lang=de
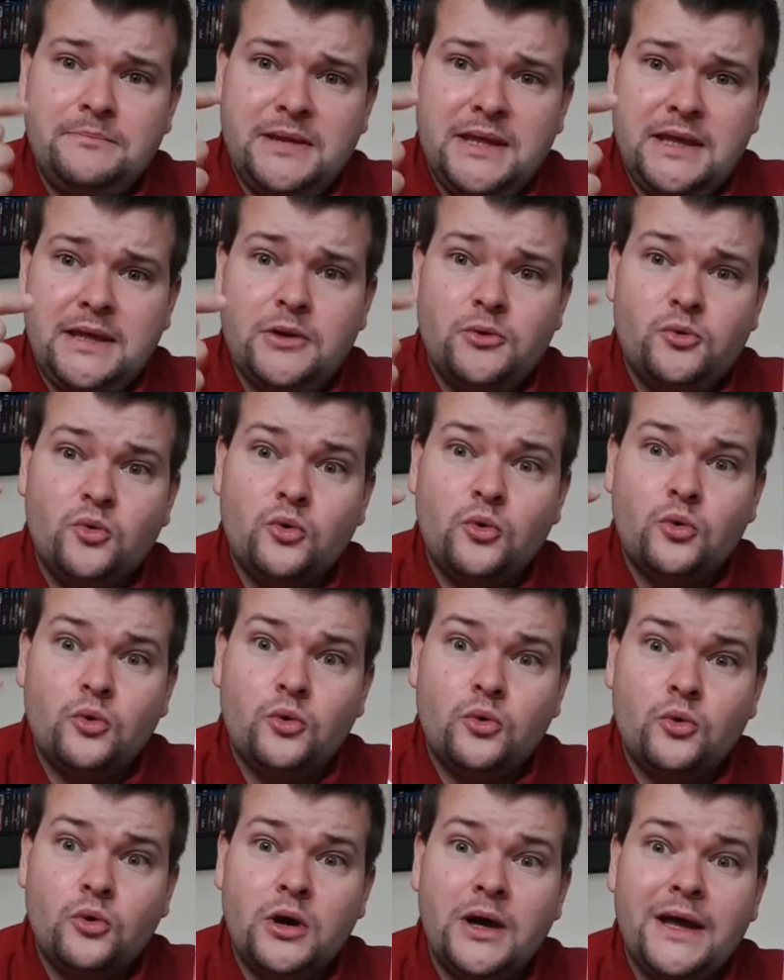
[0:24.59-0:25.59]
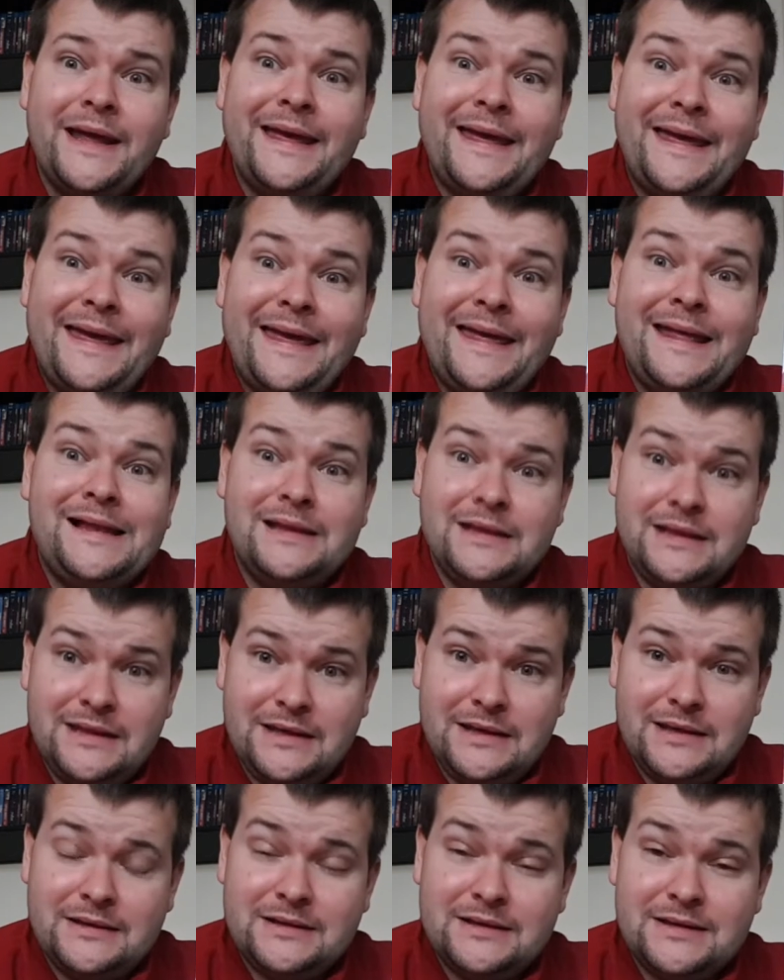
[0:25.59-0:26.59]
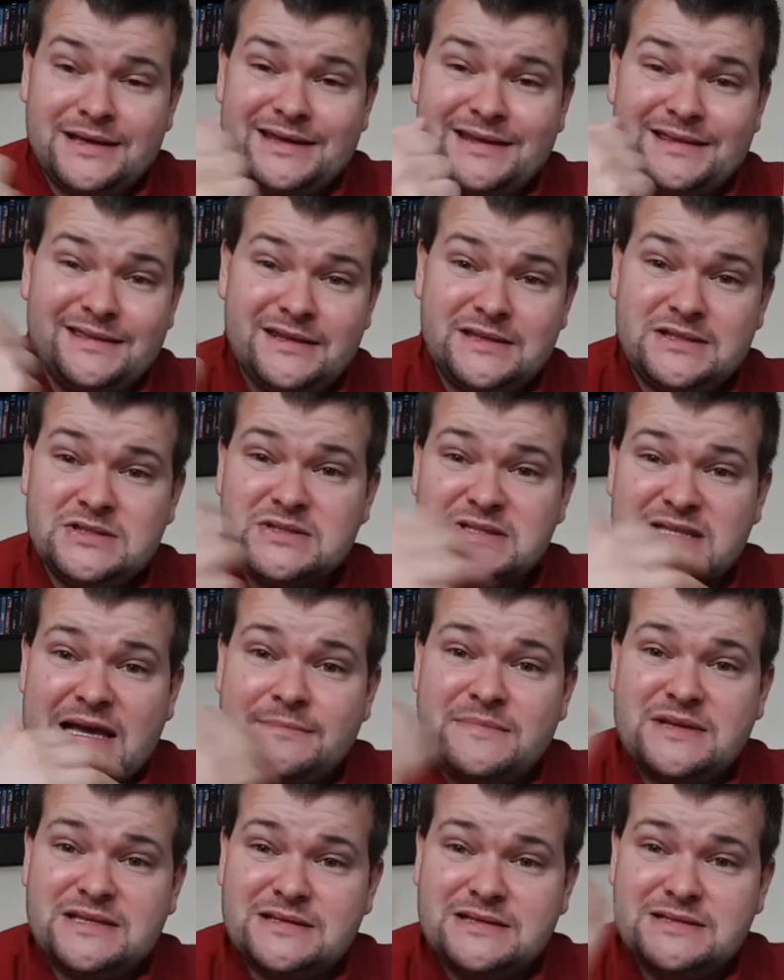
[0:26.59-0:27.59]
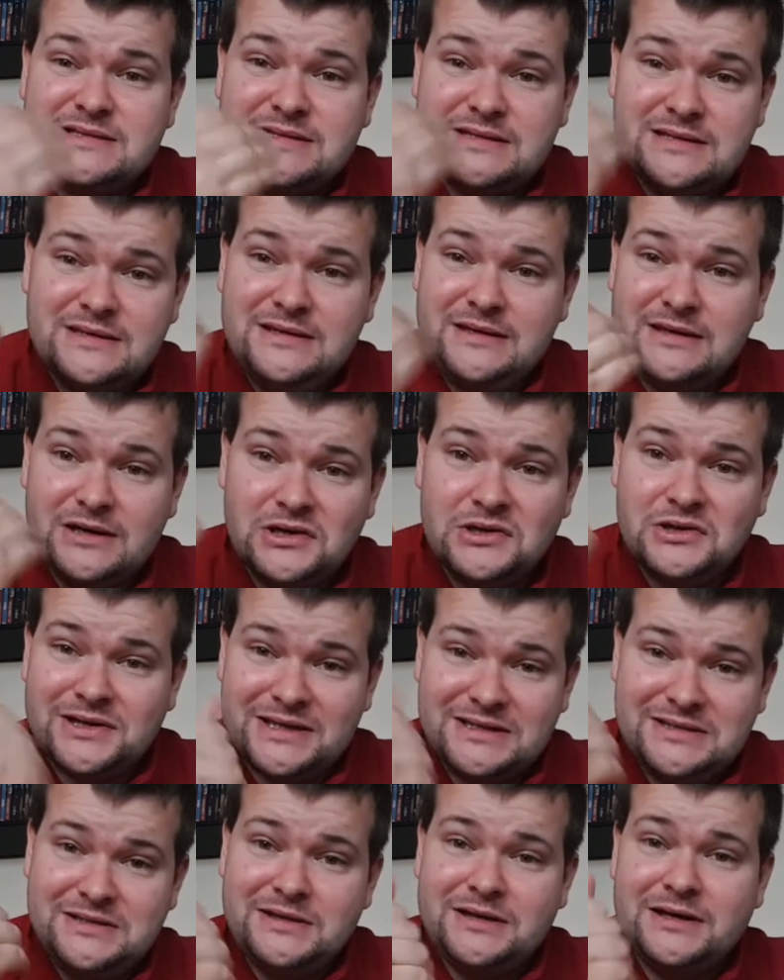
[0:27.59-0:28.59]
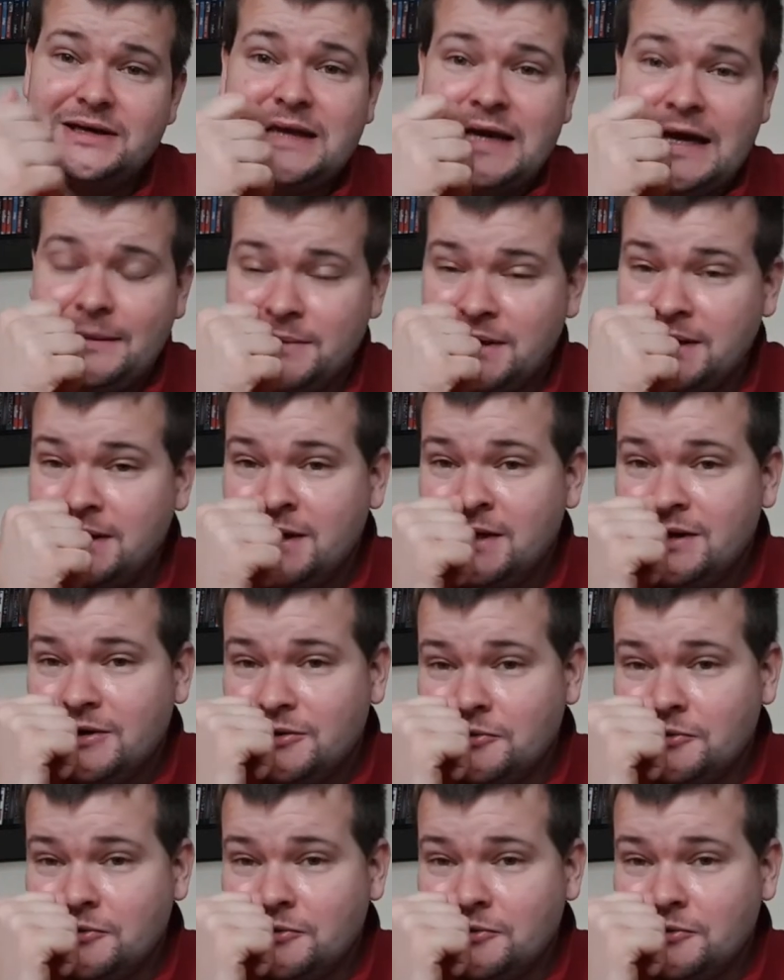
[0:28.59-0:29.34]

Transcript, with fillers: P-O-O-L-E, ne? Nicht zusammen, es ist ihr richtiger Name.